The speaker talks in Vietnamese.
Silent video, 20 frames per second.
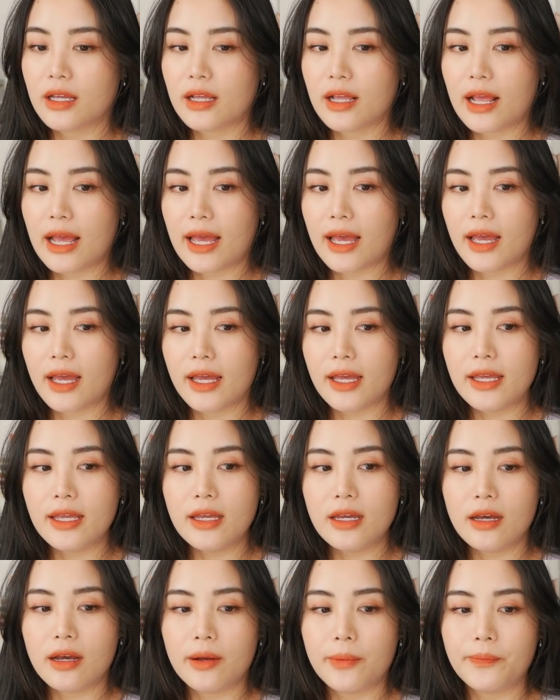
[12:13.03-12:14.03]
cái
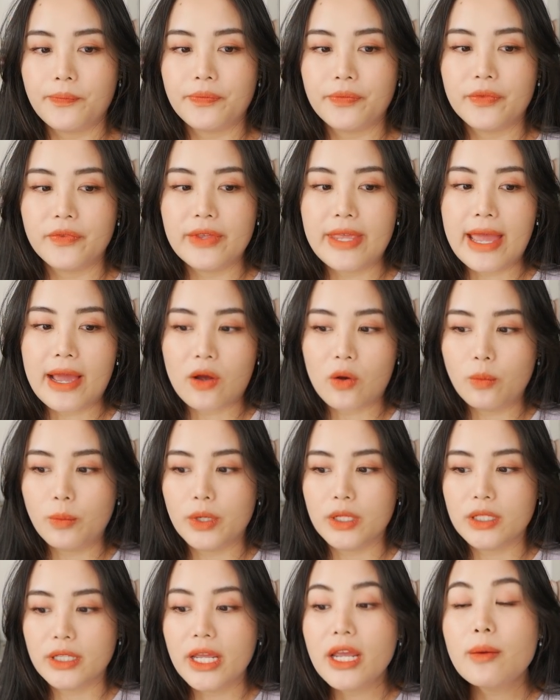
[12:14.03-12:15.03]
um, da của
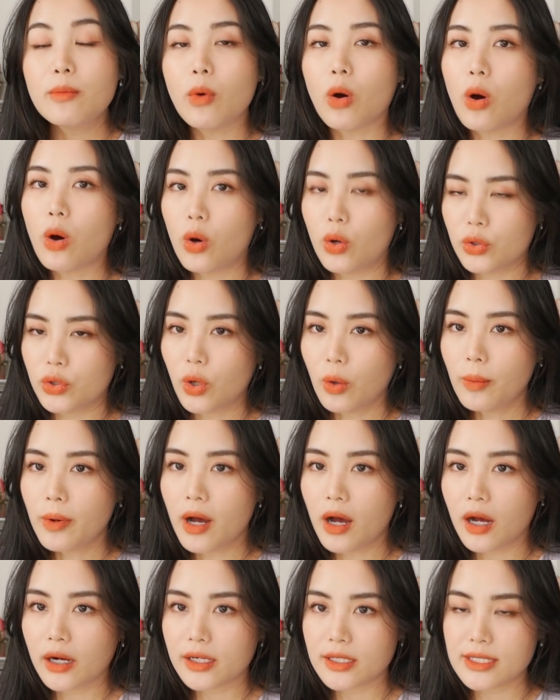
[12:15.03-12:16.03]
mình tiết mồ hôi tốt
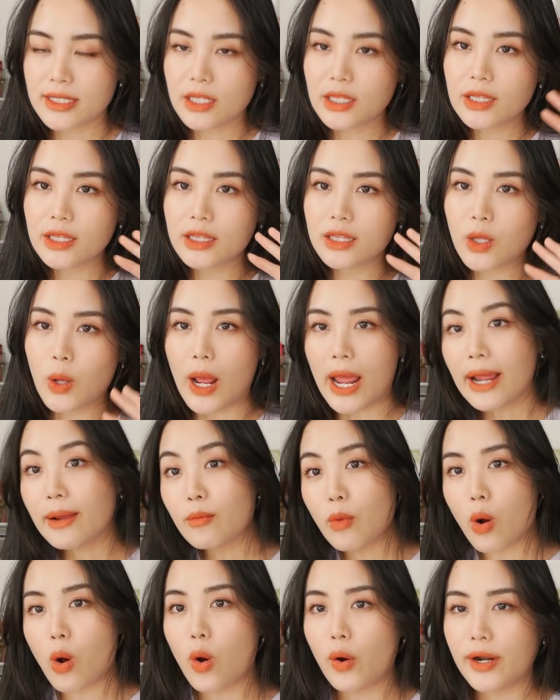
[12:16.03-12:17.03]
hơn, nó sẽ thoát
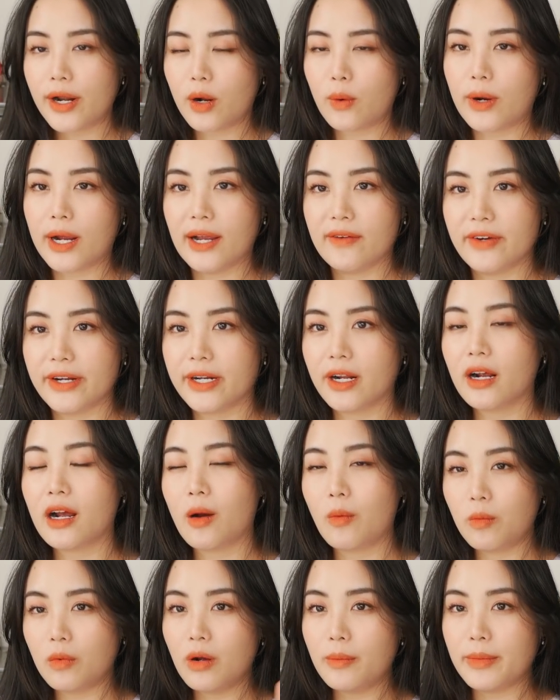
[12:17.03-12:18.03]
mồ hôi ra ngoài và nó
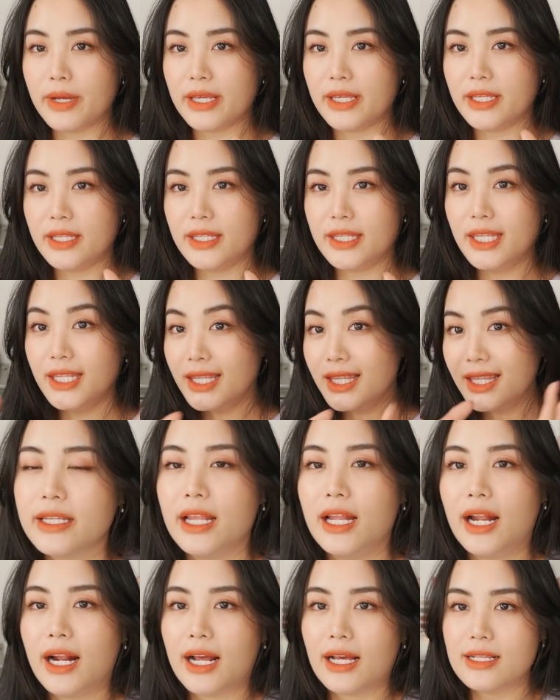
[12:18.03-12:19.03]
không có bị dính.
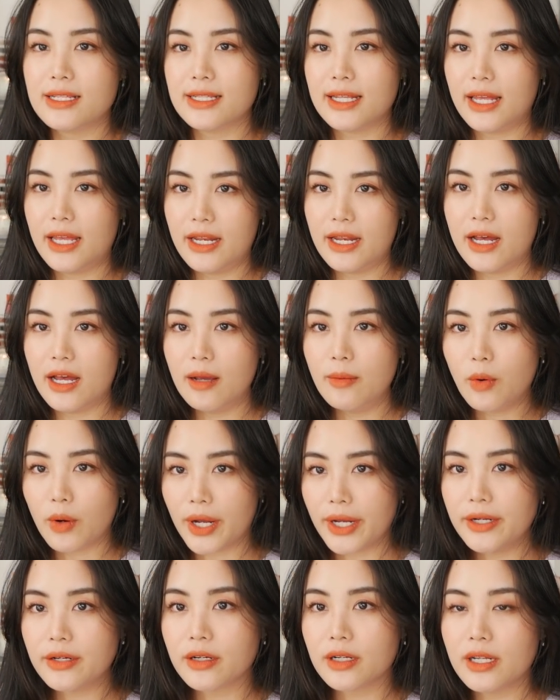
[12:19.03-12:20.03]
Thì Lan Anh sẽ để một
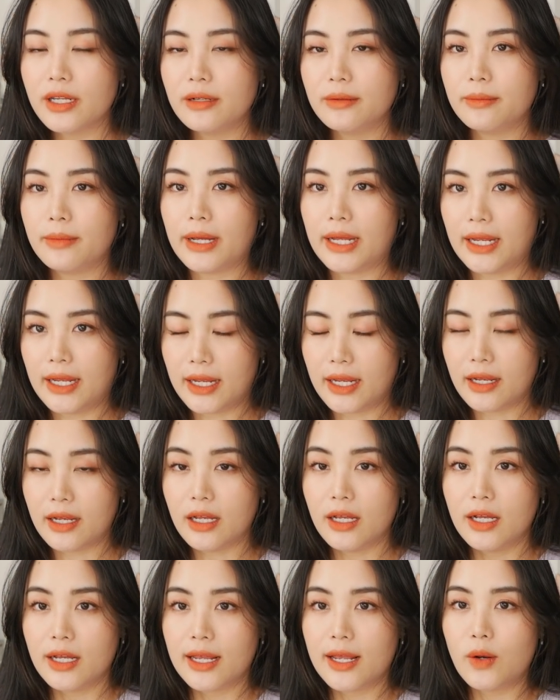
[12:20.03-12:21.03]
cái đường link mà
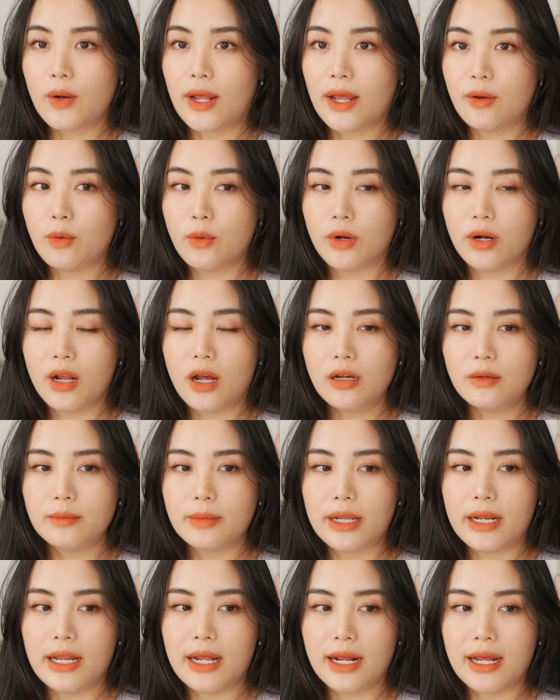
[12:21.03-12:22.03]
cái loại quần lót
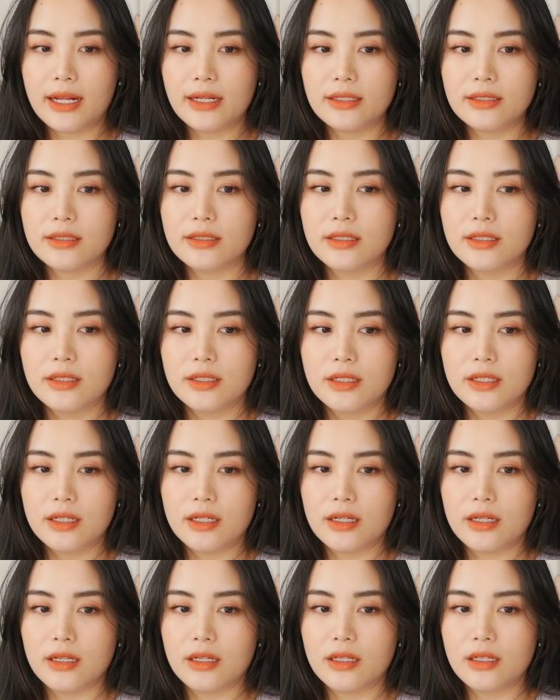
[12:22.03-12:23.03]
mà Lan Anh
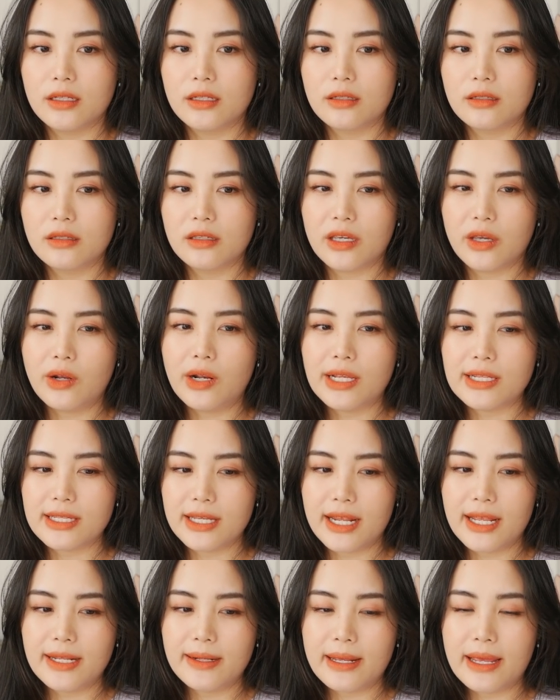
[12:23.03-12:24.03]
uh, kiểu Lan
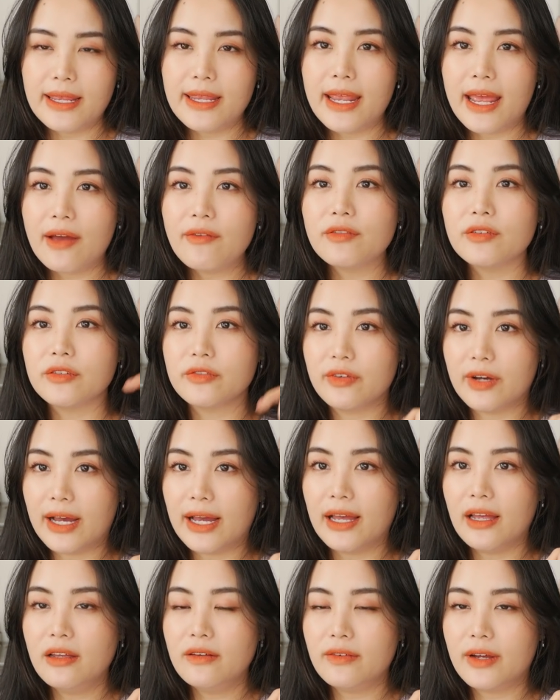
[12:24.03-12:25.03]
sẽ thấy thấy giá vừa
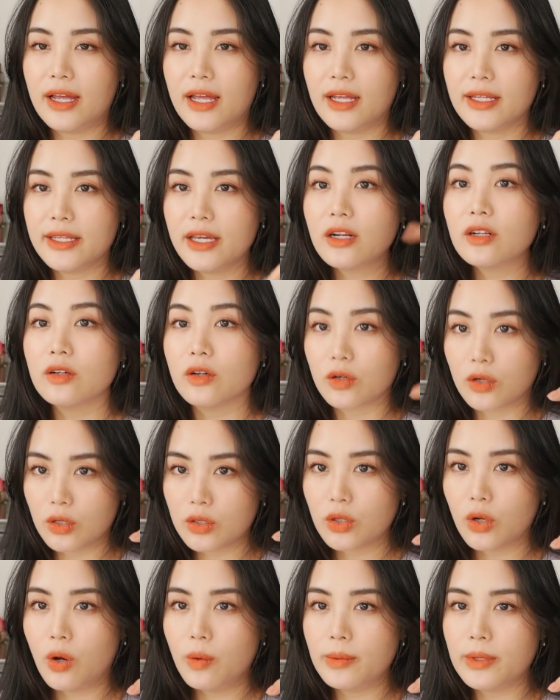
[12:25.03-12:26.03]
phải và chất lượng nó
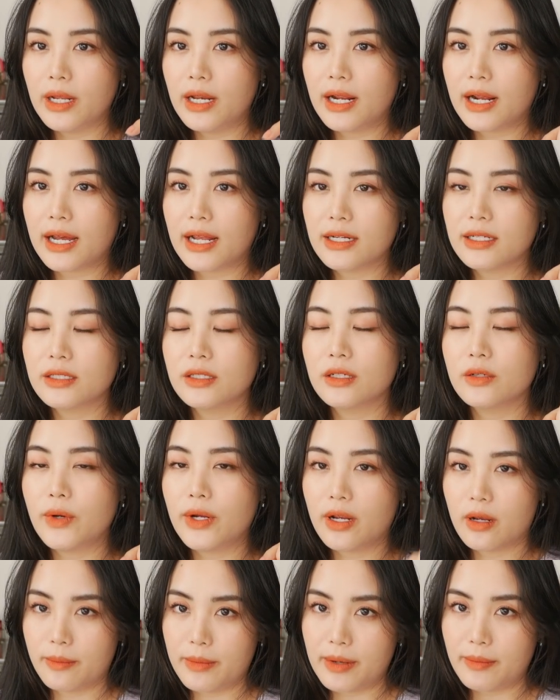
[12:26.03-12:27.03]
tốt để Lan Anh
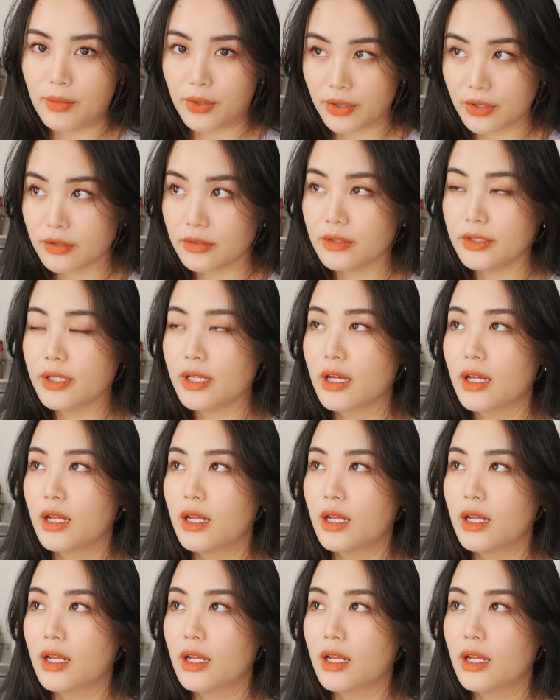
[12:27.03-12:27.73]
recommend mọi người